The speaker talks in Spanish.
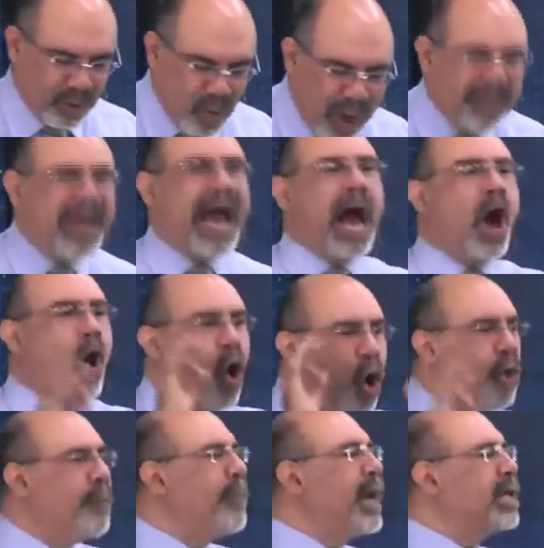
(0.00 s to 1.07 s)
No había
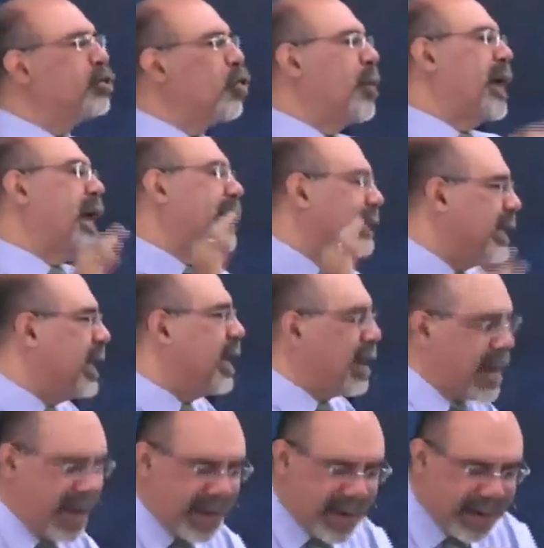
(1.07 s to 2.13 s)
hombre sobre la
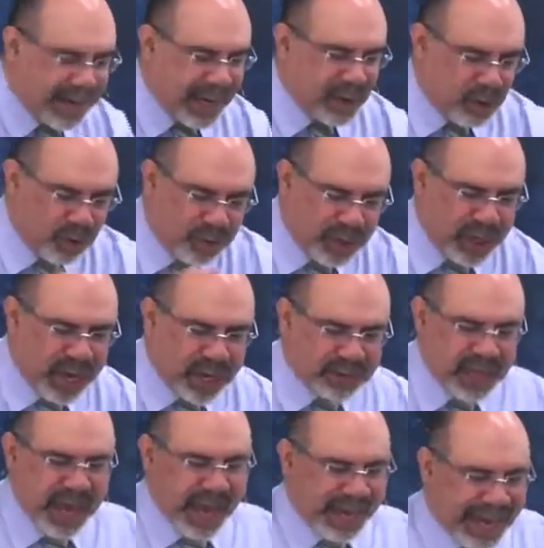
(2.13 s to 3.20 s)
tierra en aquellos
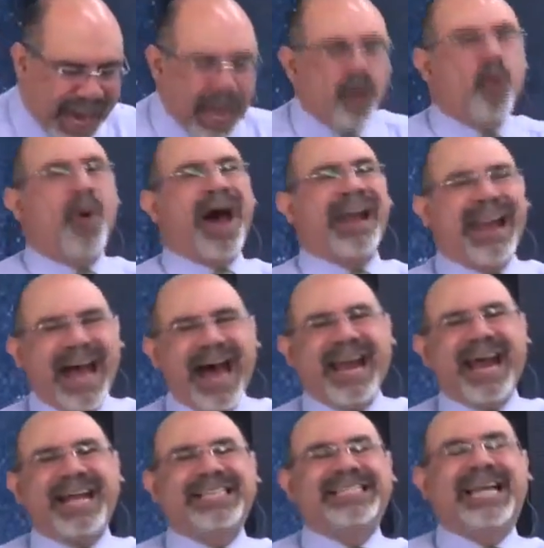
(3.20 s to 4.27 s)
días que
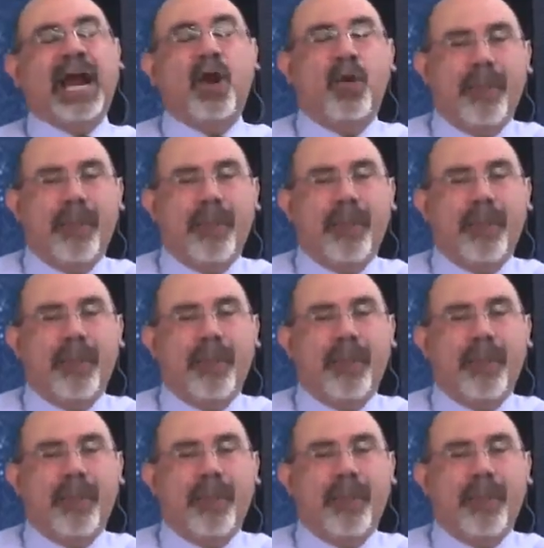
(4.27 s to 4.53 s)
igualara a